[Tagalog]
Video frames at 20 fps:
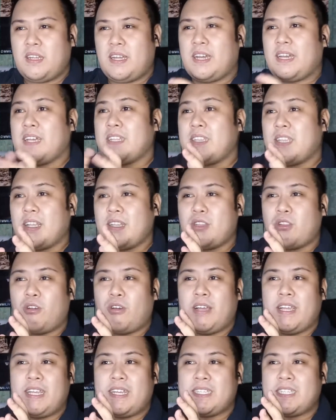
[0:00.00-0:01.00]
Ang kantang to
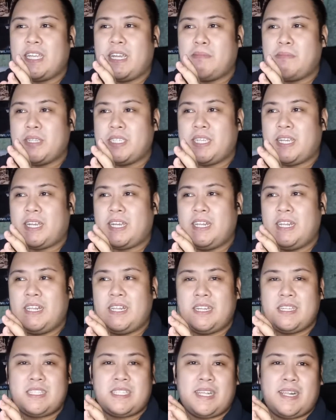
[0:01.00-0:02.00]
ay kasama sa
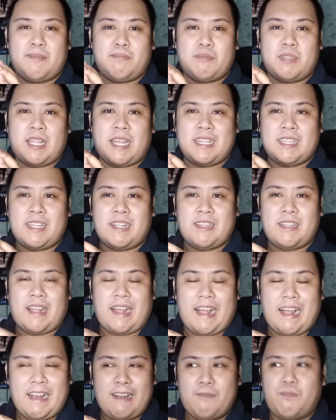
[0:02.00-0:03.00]
kanilang self-titled
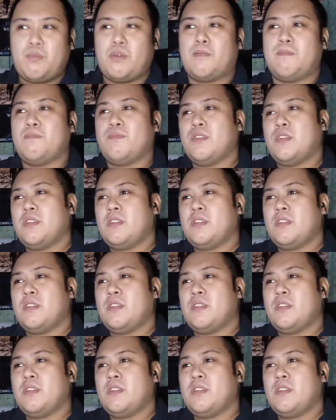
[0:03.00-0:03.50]
album